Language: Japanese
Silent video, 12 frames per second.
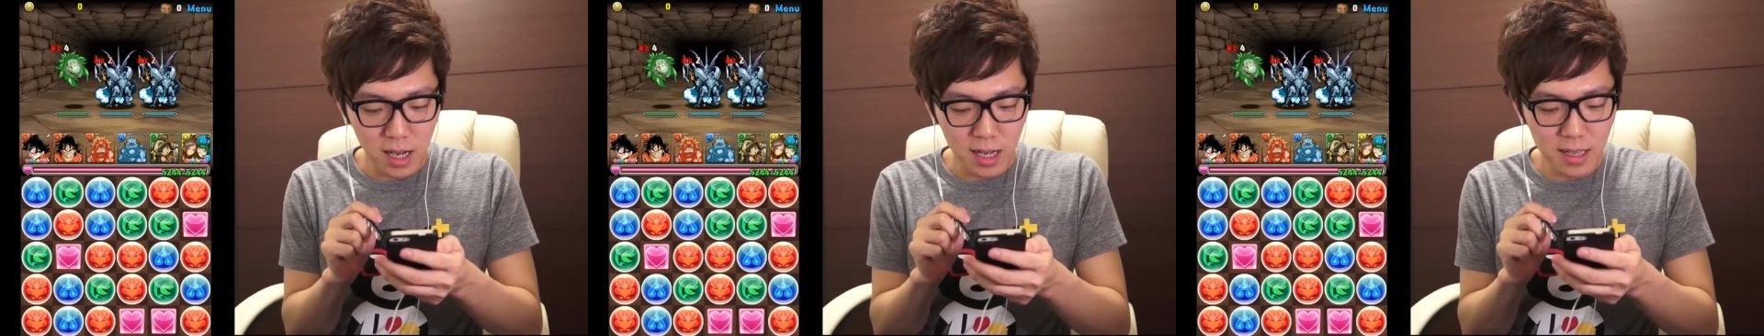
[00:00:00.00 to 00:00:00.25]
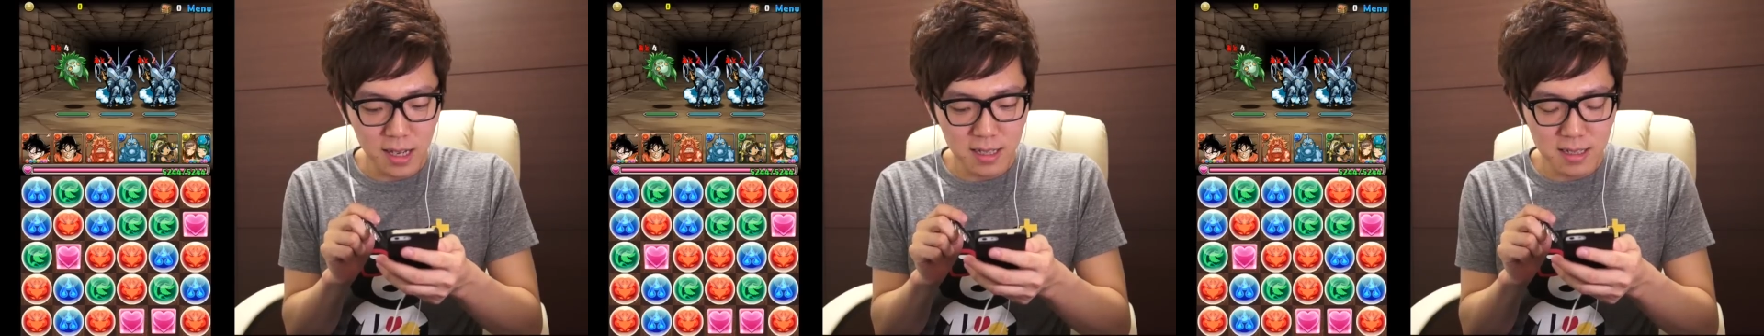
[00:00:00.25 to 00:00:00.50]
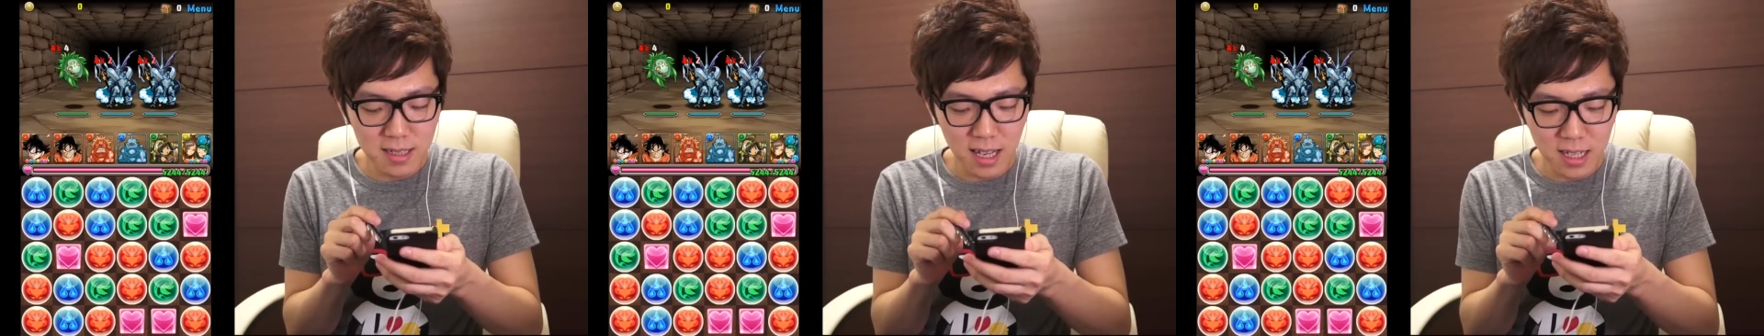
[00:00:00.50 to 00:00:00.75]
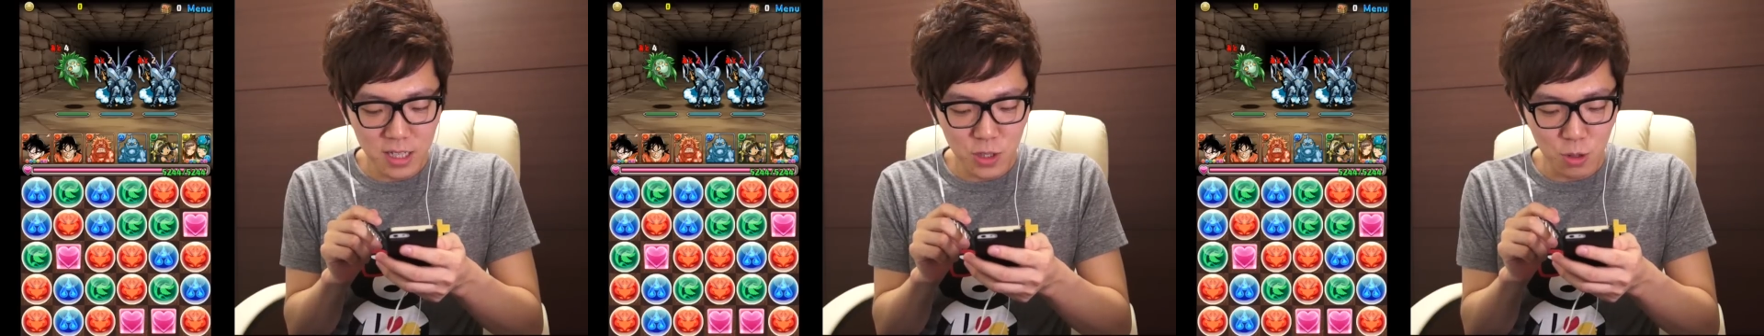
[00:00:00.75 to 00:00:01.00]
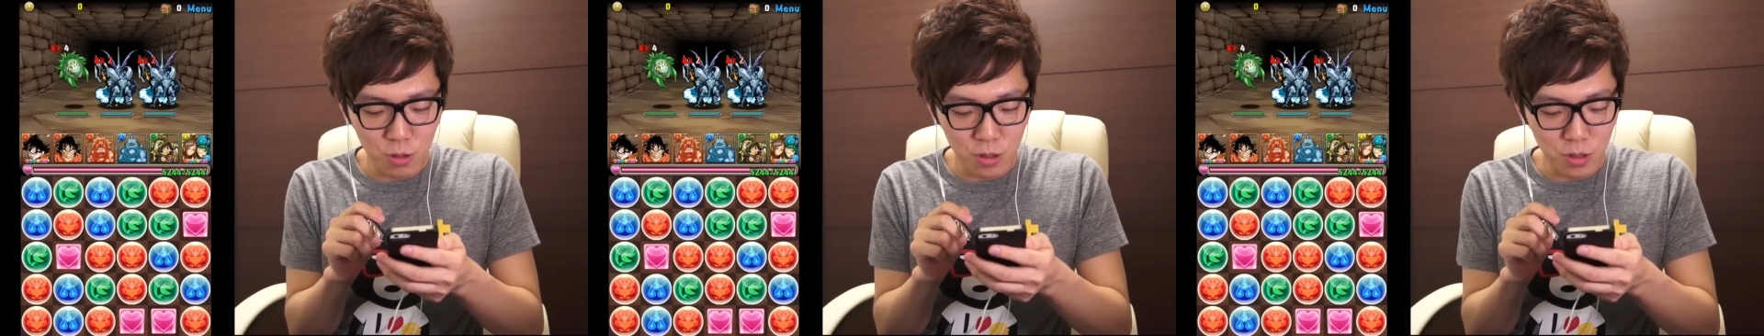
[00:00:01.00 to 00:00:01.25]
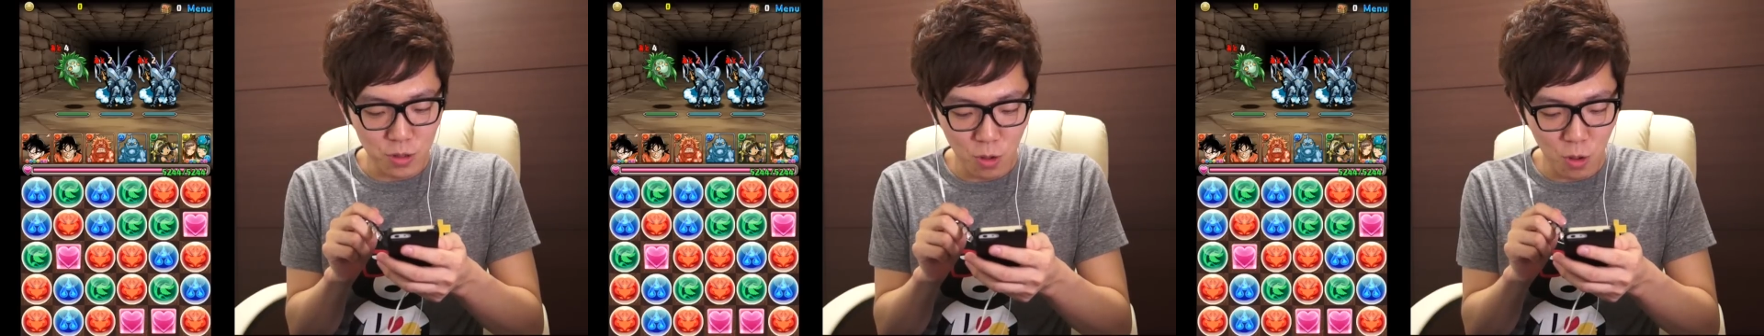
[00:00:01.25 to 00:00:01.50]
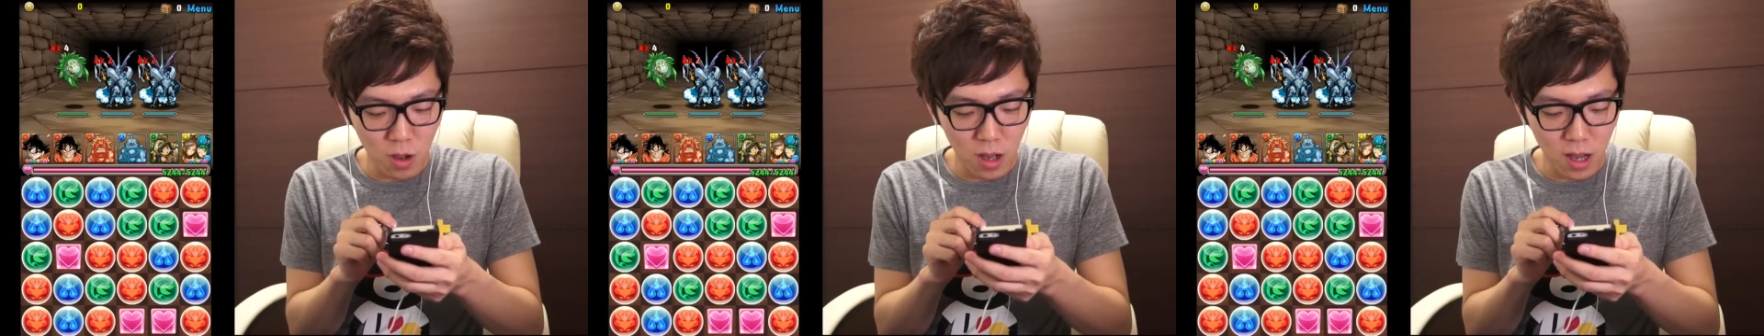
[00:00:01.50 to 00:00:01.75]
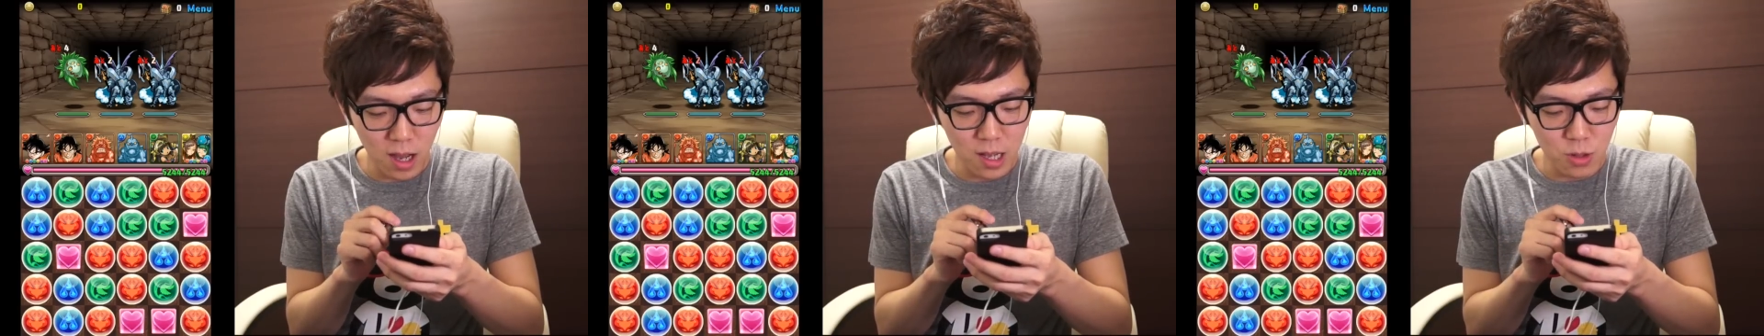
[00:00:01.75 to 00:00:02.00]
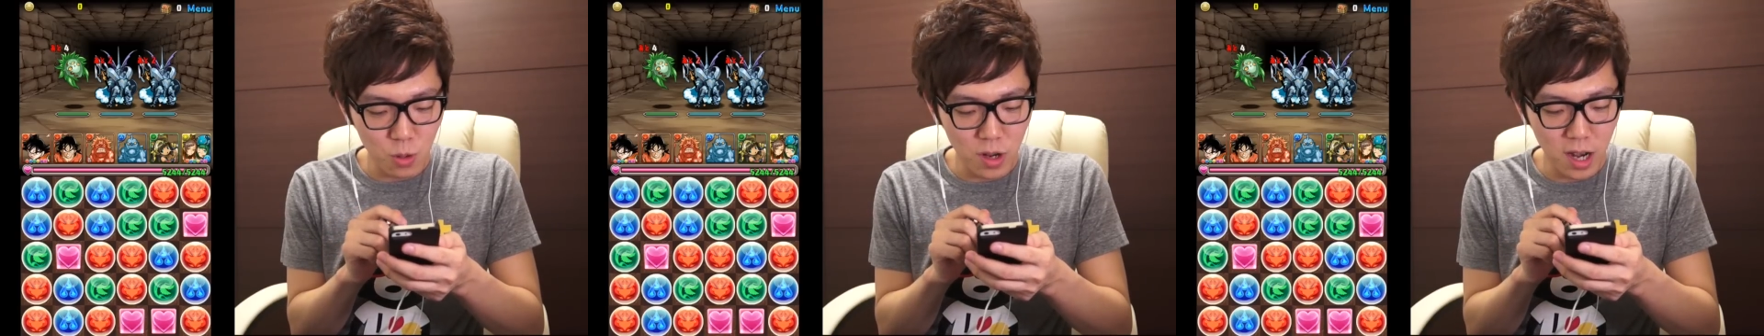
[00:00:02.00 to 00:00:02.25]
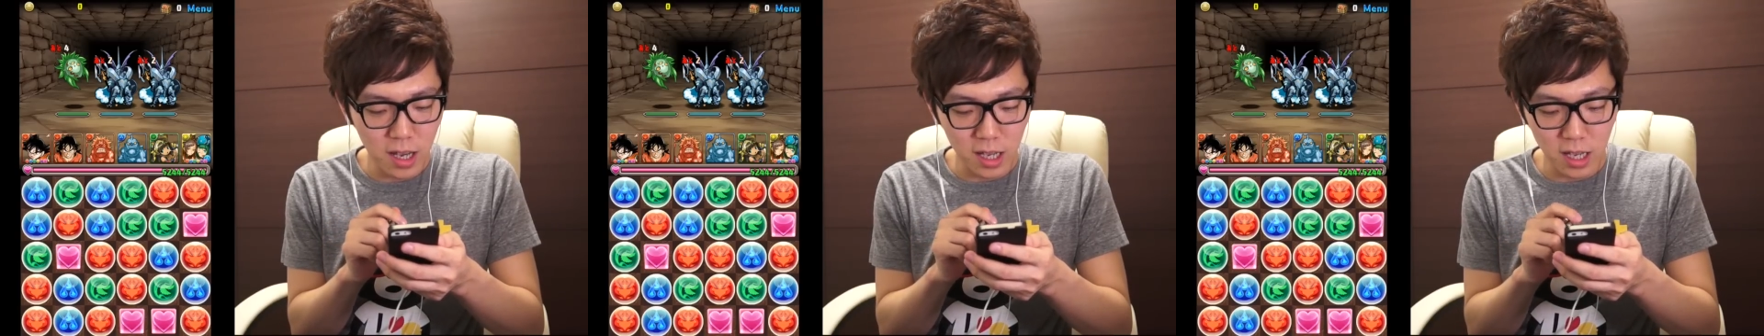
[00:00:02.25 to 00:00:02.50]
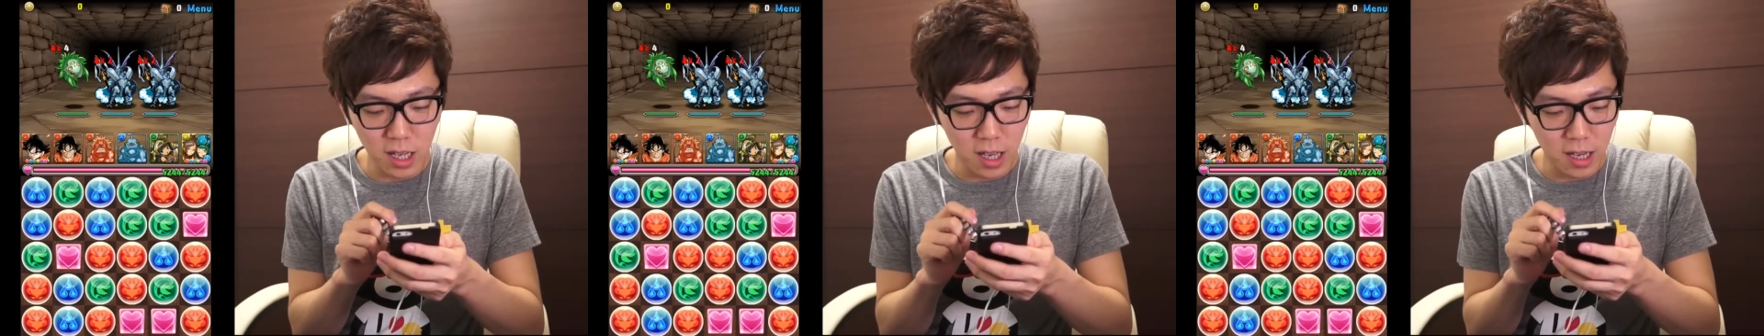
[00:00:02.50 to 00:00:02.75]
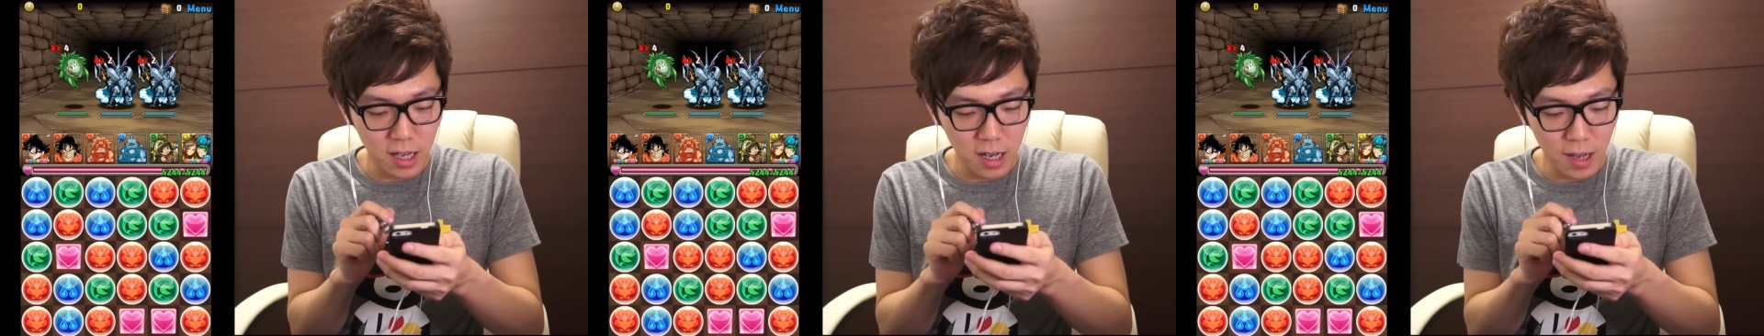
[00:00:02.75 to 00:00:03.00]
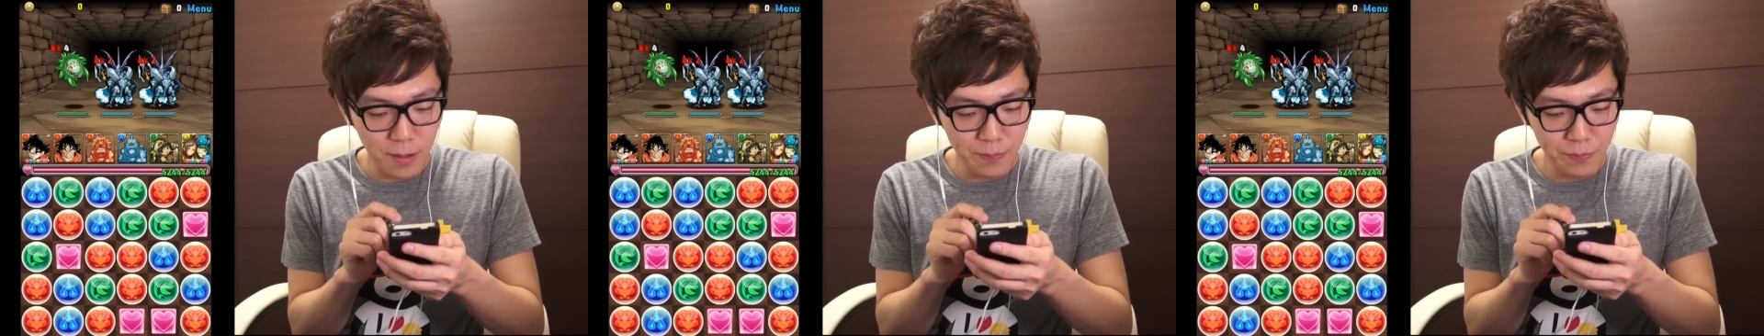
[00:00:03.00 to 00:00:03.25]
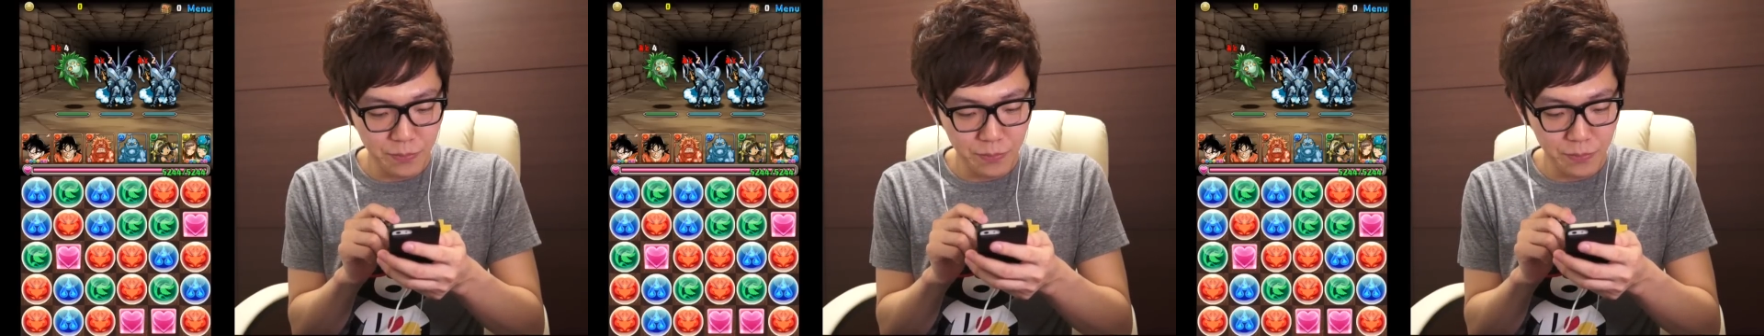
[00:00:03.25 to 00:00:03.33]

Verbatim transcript: 必ずさん色とハートを入れなきゃいけないから、